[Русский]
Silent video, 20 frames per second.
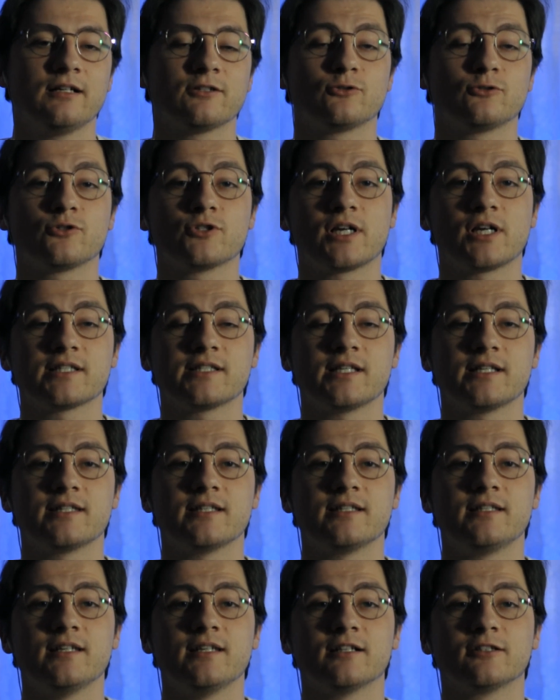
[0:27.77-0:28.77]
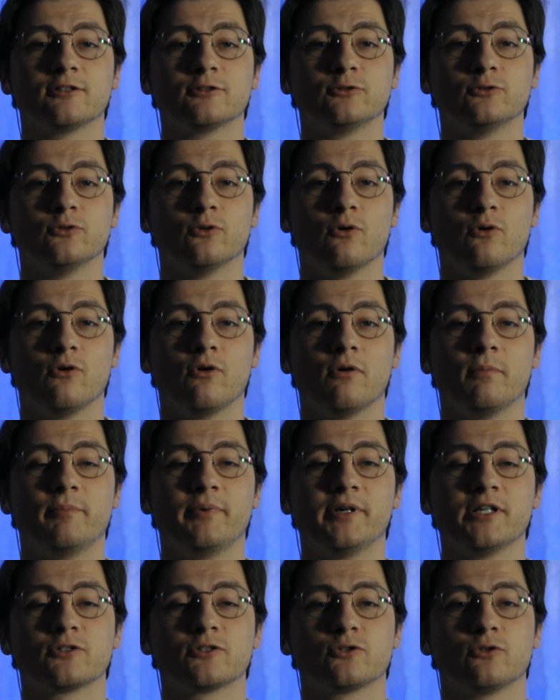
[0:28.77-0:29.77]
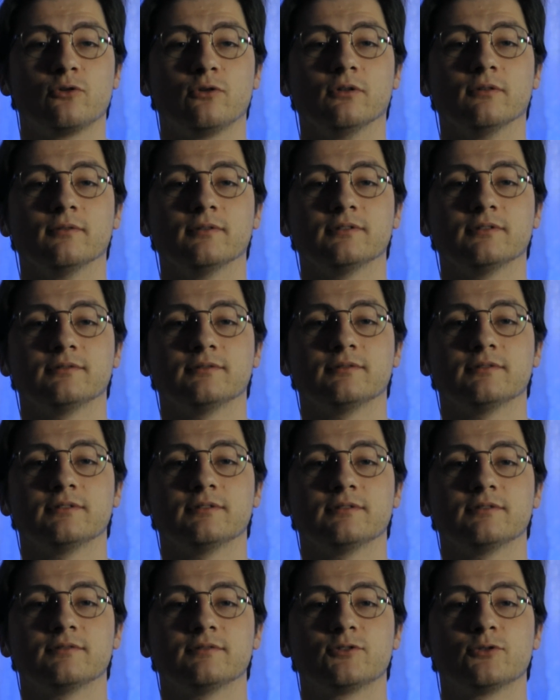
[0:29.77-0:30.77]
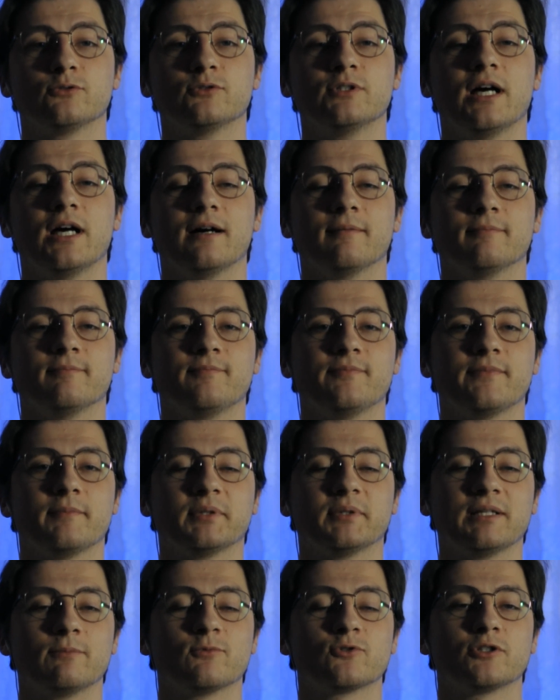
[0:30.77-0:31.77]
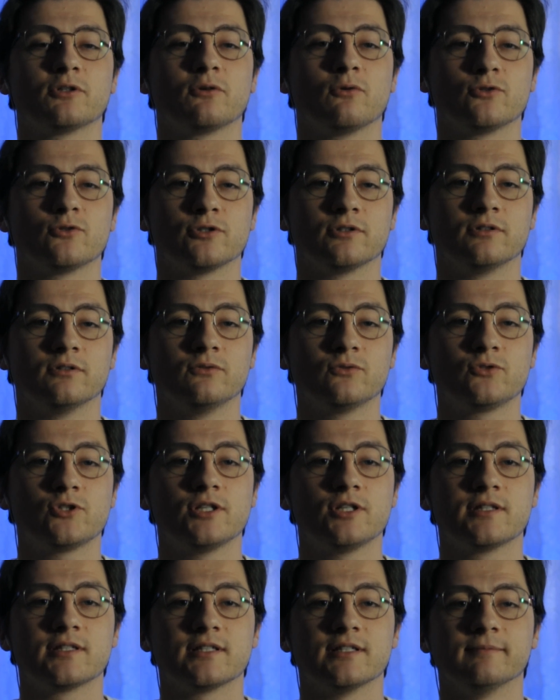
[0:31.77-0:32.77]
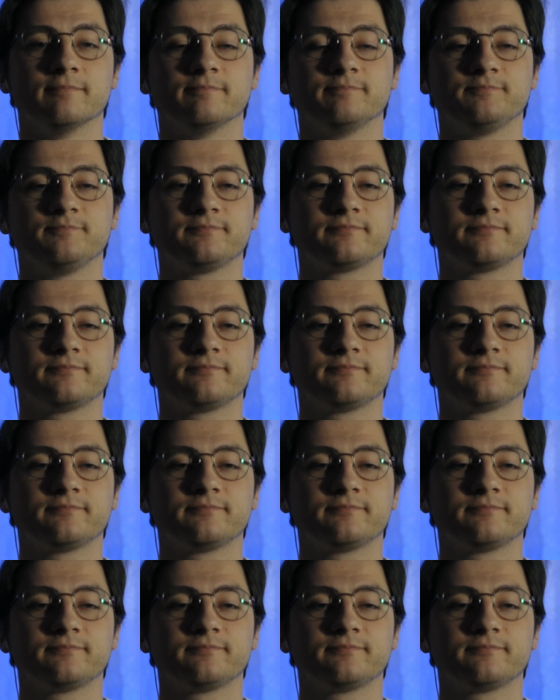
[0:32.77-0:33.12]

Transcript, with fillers: Что же касается тех, кто пришел сюда, потому что хочет научиться